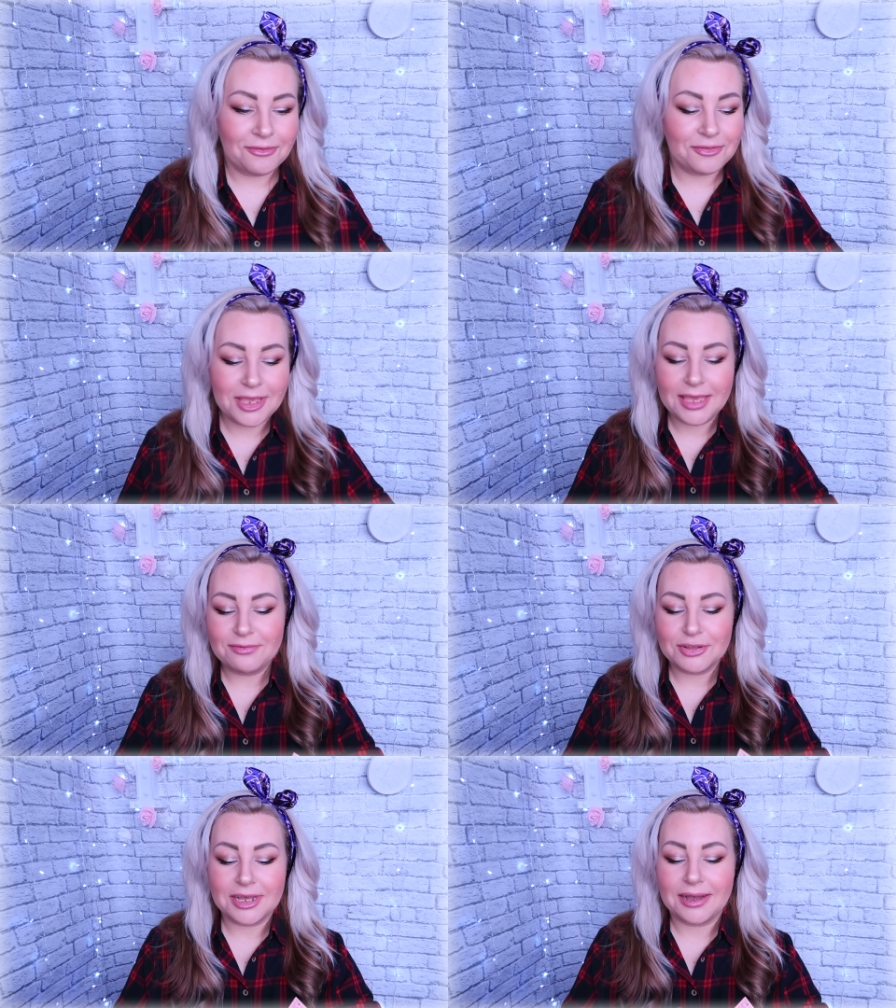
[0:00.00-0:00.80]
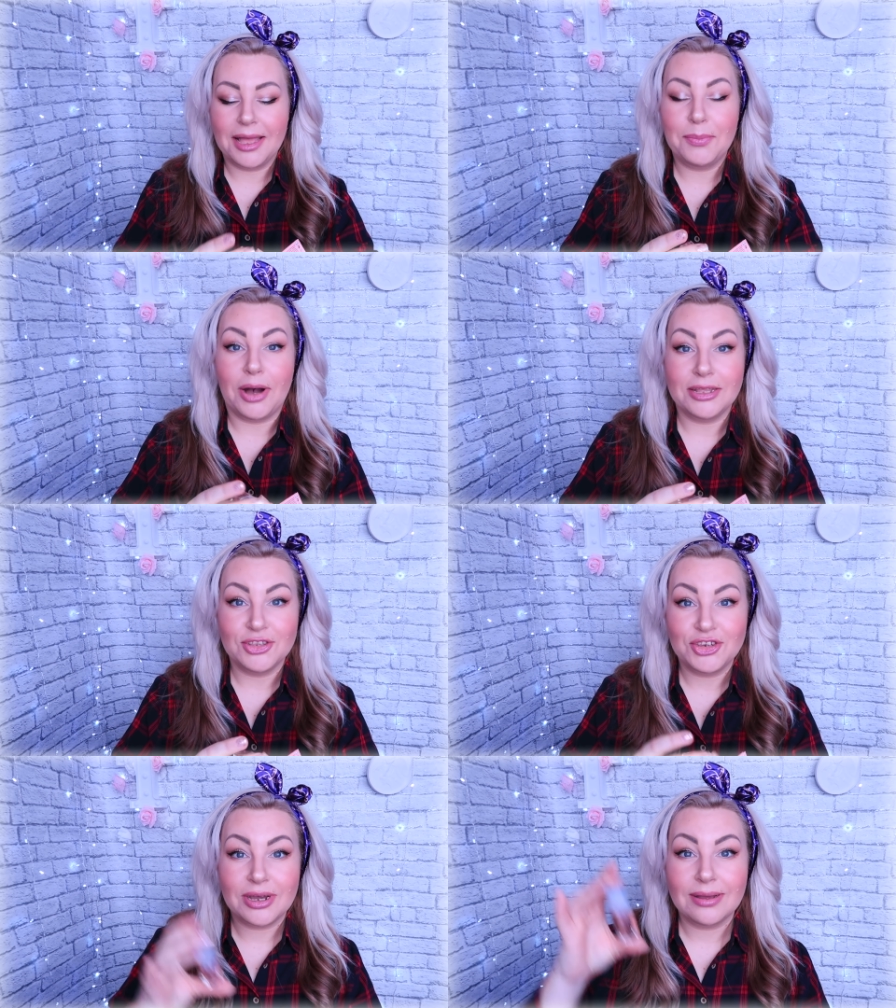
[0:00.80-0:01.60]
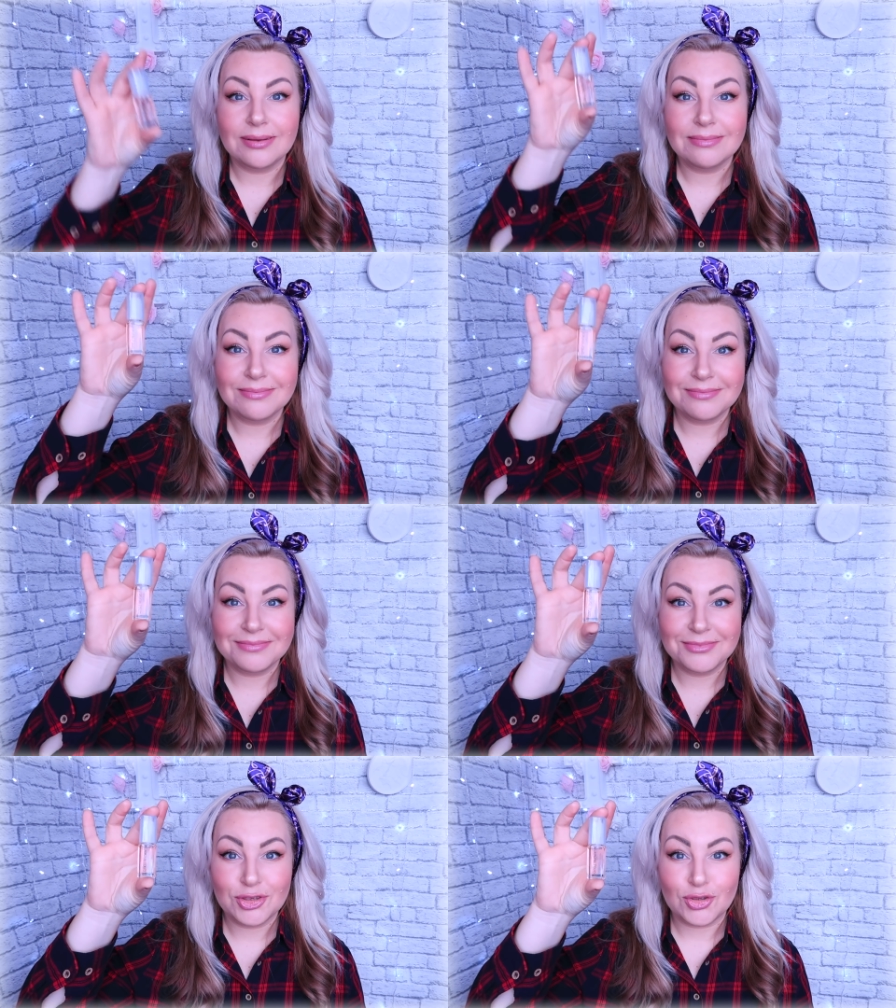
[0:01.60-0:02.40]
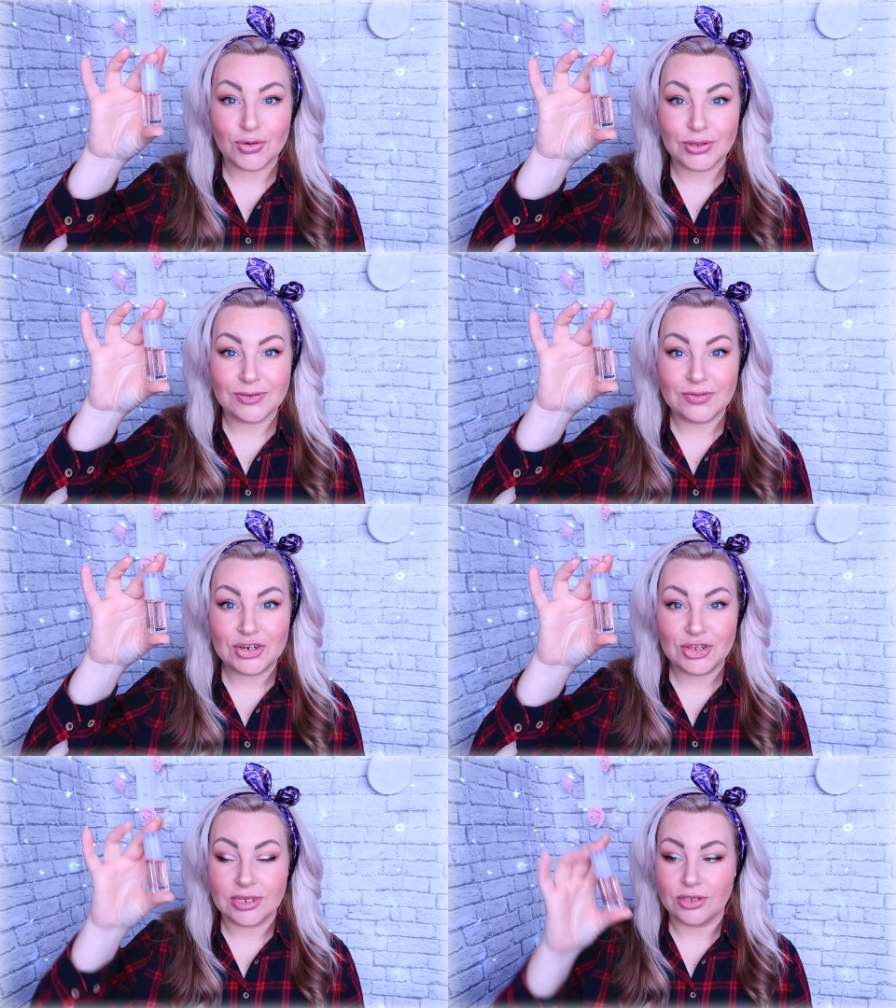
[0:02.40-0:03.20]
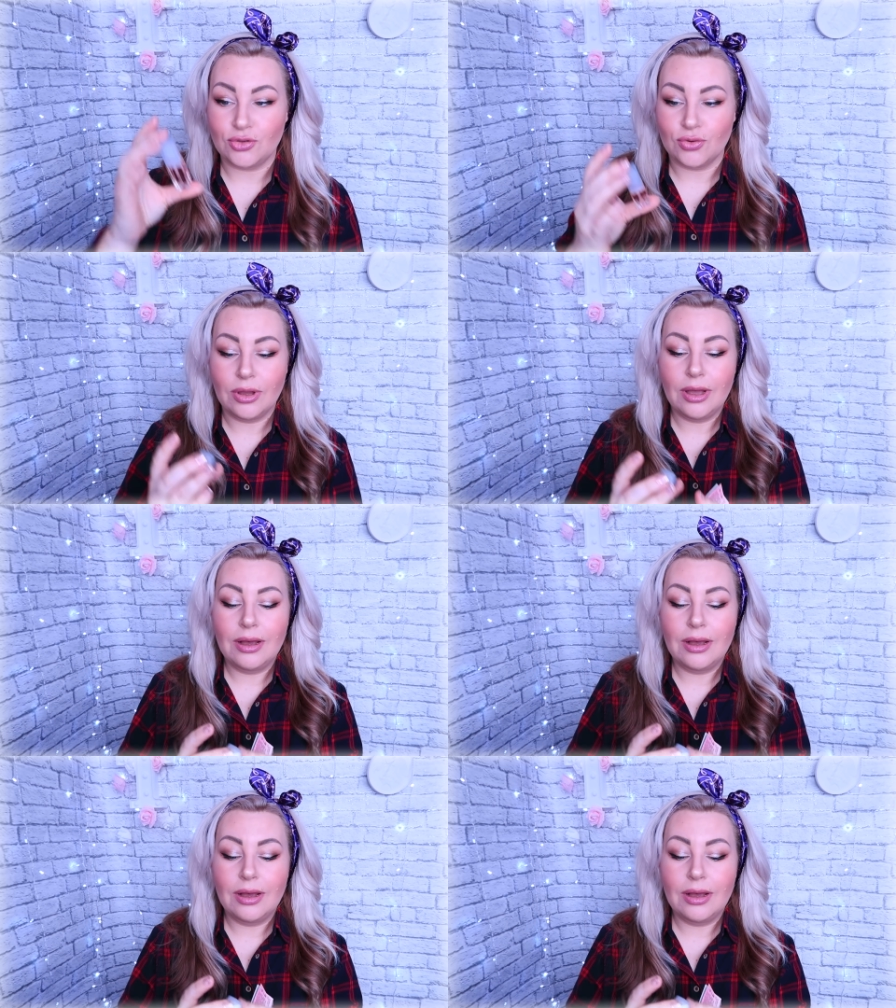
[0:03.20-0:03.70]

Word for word: В ней вот такая баночка с розовой жидкостью.